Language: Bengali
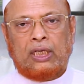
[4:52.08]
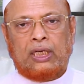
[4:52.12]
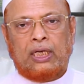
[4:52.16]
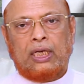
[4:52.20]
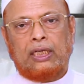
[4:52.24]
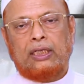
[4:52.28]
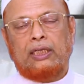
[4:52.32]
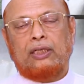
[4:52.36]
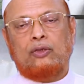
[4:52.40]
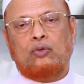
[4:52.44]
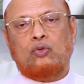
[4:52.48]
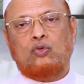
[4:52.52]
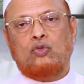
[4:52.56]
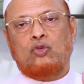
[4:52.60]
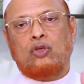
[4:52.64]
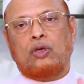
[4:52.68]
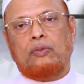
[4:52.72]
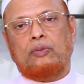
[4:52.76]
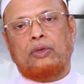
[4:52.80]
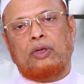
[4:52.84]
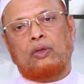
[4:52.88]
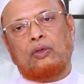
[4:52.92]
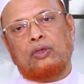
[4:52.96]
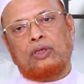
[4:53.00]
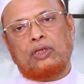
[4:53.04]
জ্ঞানের উৎস
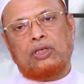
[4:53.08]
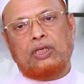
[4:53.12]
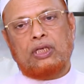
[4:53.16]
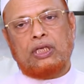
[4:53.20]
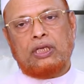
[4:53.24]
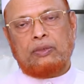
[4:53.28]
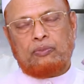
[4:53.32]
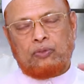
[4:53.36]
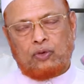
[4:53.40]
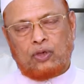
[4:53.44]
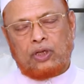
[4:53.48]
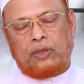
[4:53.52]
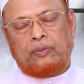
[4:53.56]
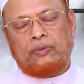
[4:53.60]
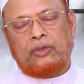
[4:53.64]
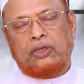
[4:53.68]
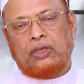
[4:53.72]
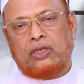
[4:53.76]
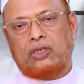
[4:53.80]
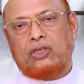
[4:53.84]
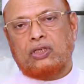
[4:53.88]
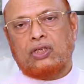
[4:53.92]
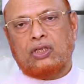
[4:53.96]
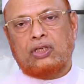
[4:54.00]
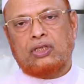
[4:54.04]
আমরা অলরেডি এই প্রোগ্রাম
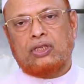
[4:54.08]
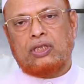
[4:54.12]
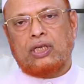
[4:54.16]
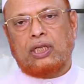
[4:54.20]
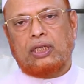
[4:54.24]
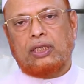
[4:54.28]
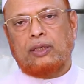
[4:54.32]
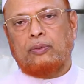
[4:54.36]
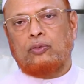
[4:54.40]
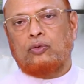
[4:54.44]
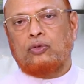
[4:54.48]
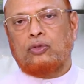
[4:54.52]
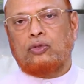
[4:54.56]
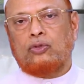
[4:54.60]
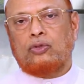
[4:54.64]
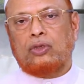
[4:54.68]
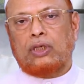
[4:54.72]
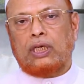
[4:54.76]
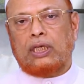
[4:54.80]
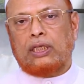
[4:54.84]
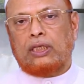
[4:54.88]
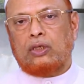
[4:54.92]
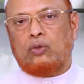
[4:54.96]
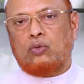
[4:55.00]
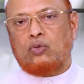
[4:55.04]
থেকে শিখেছি আল্লাহ প্রদত্ত
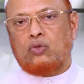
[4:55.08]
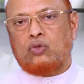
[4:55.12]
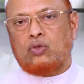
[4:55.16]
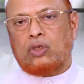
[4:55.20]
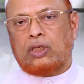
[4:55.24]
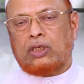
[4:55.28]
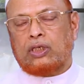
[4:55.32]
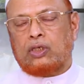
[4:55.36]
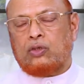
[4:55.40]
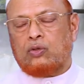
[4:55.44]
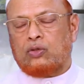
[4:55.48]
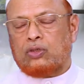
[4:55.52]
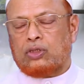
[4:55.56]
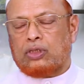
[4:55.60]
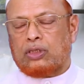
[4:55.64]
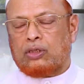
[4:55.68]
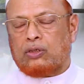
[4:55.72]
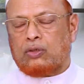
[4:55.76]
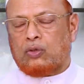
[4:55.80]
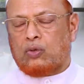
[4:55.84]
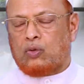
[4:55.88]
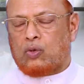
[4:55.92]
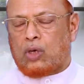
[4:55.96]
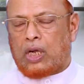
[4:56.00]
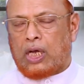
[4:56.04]
জ্ঞানের উৎস একটি হচ্ছে
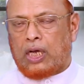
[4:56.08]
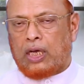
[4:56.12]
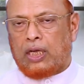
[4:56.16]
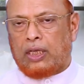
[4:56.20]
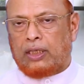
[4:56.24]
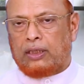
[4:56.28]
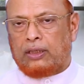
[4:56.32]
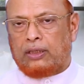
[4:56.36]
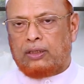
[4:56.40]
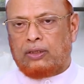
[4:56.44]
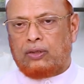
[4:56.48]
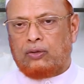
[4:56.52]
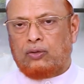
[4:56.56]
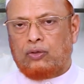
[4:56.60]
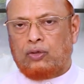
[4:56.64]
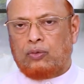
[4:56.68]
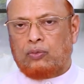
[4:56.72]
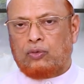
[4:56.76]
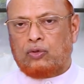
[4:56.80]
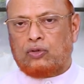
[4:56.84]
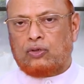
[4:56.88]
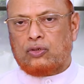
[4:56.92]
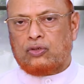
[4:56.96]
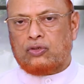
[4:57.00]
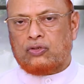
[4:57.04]
কোরআন দুই
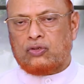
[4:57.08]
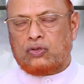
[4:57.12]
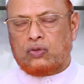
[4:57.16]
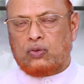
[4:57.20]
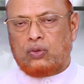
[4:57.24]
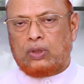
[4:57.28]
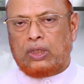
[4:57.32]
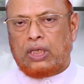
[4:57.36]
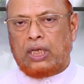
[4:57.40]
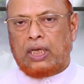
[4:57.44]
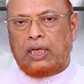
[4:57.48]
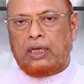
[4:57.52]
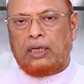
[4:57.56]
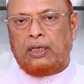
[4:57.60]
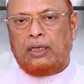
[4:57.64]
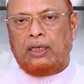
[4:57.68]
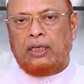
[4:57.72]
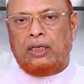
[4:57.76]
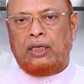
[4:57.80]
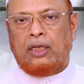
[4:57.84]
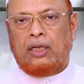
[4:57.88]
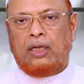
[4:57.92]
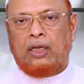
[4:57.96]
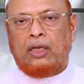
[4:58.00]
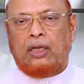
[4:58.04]
নম্বরটি সুন্না
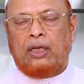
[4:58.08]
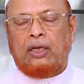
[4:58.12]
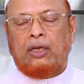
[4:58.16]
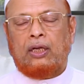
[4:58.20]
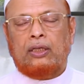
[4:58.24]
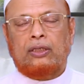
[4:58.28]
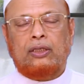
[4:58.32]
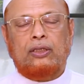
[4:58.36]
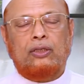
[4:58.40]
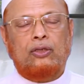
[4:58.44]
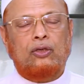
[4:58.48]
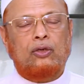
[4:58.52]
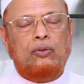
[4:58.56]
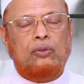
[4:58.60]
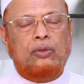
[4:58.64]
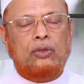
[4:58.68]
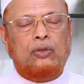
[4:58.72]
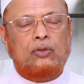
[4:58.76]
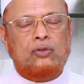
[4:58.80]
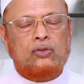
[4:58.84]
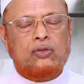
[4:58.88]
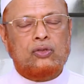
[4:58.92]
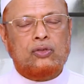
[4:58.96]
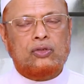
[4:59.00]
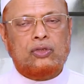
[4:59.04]
আর নবী
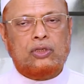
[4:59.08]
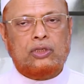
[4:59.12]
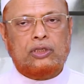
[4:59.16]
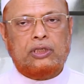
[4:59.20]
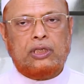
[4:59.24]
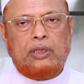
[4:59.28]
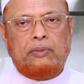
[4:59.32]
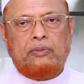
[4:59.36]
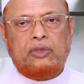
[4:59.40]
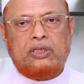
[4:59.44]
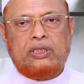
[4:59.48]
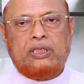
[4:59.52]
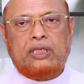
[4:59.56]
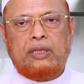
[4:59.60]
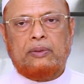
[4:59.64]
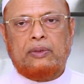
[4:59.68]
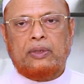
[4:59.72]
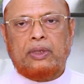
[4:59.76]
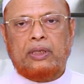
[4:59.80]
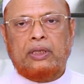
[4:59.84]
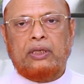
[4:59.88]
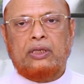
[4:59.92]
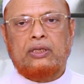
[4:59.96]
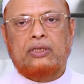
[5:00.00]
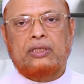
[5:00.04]
ইসলাম
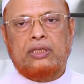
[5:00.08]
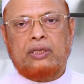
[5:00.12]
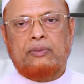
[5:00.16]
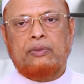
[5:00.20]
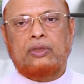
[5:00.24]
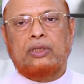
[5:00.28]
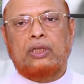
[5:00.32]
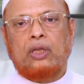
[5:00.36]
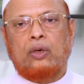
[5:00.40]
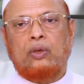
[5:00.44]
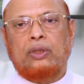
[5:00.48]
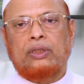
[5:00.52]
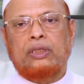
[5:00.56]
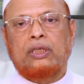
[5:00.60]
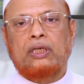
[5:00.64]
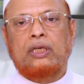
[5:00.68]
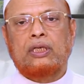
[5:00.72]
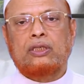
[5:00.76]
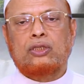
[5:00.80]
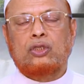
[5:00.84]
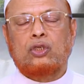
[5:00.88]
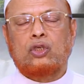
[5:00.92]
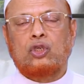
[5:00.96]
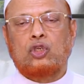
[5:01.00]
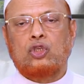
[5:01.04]
ইসলামী ইসলামের দাওয়াতি
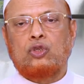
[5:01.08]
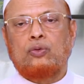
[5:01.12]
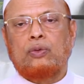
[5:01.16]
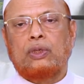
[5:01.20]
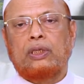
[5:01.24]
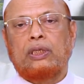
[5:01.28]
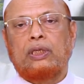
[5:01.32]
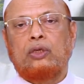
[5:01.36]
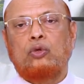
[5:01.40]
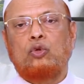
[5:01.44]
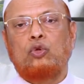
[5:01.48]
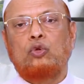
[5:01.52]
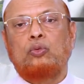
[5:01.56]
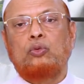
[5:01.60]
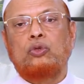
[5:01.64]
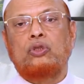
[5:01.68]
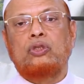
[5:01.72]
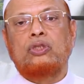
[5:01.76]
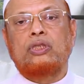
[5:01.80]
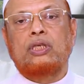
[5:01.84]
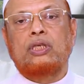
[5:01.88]
কাজ করার সময় আল্লাহর অনুমতি